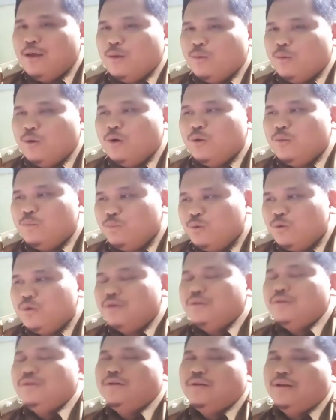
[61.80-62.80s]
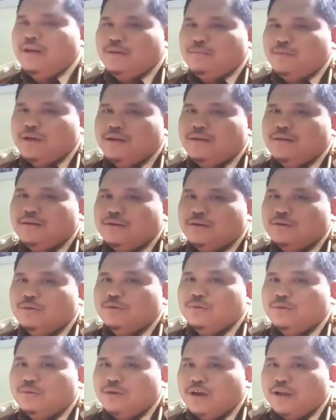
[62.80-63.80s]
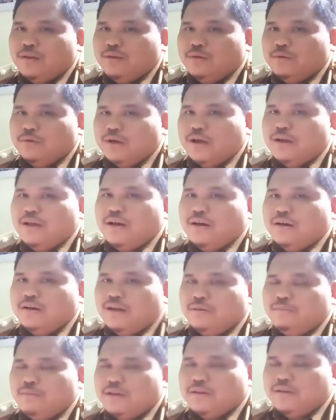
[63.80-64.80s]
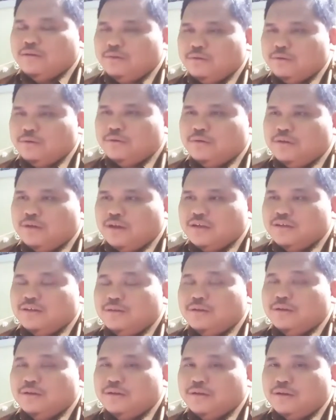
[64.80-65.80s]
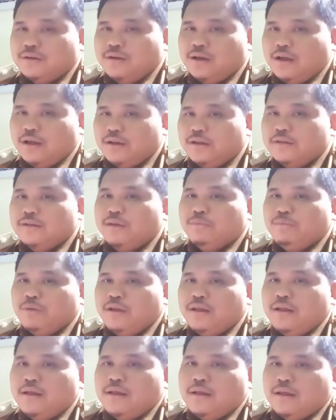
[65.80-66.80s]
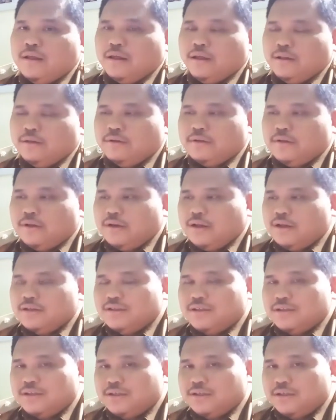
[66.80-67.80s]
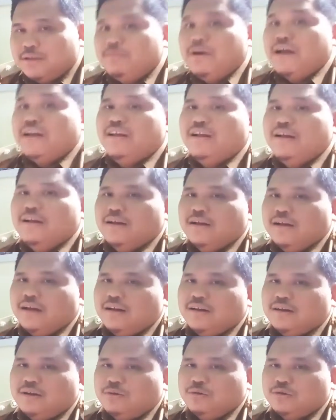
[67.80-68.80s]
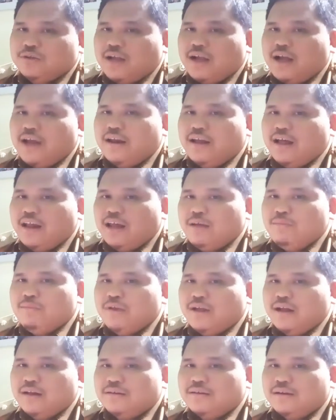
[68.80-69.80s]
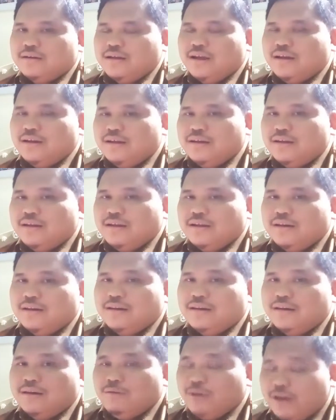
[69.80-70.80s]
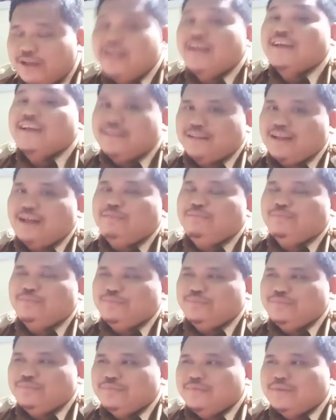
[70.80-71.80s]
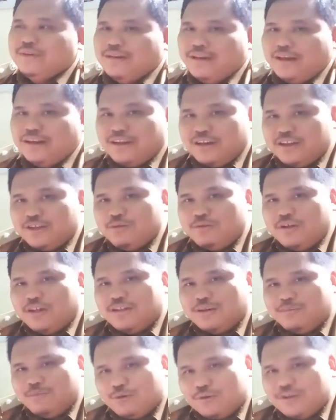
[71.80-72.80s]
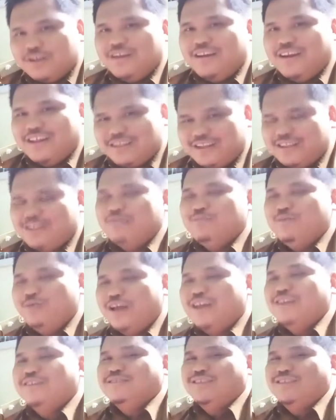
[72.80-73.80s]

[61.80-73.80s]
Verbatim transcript: walaupun emang keuntungan juga yang didapat itu tidak se, tidak ini tapi ini tidak sebanding dengan kerusakan alam yang terjadi di, wilayah kita dan ini sudah terbukti di desa Cibulan